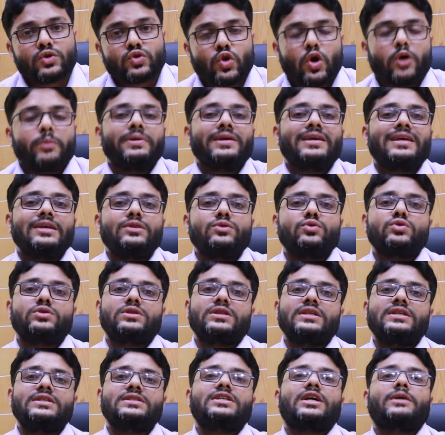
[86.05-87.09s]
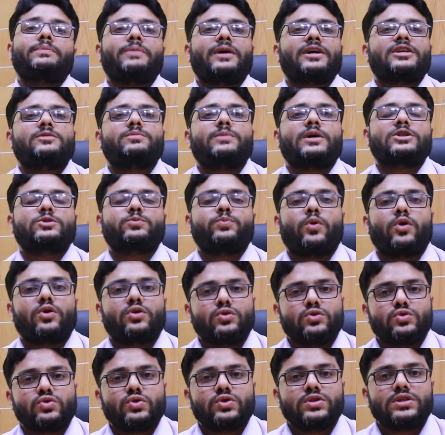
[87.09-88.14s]
তবে কিন্তু তিন চার পাঁচ মাস
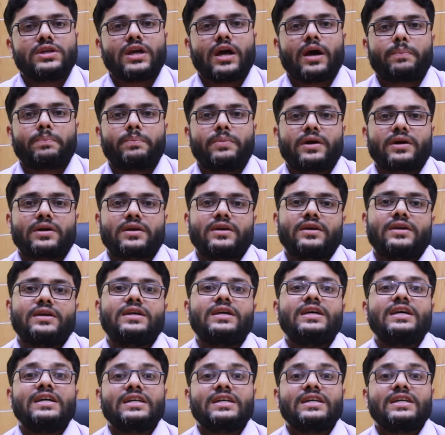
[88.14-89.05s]
পরেও যদি আপনাকে